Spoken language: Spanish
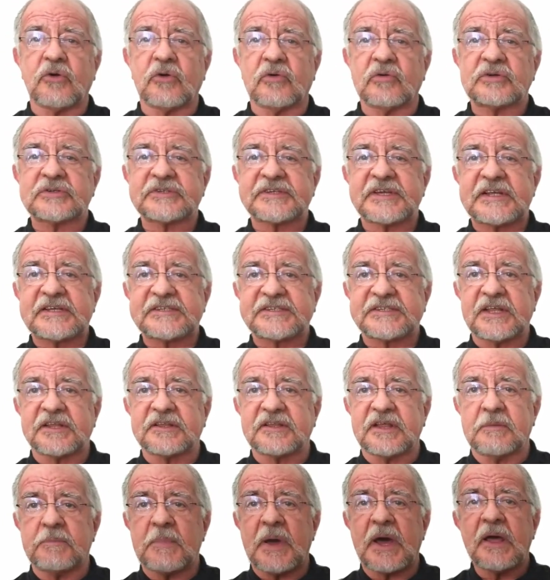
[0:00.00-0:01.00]
conocer este
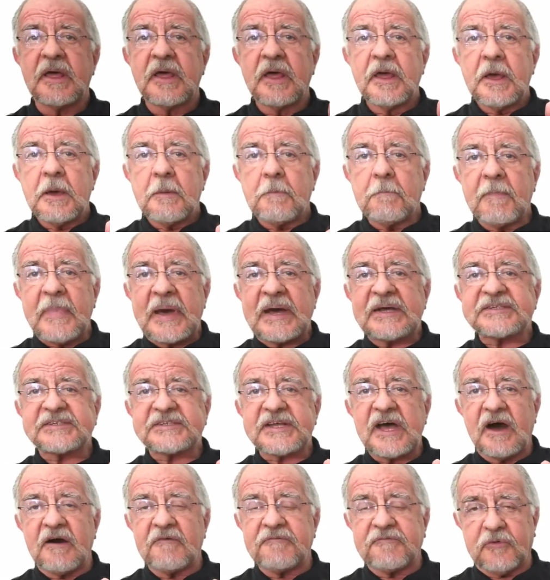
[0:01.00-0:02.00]
tema
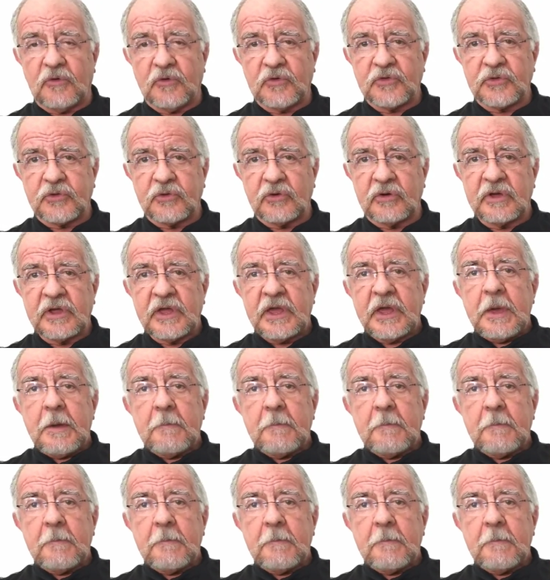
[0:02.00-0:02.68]
más a fondo,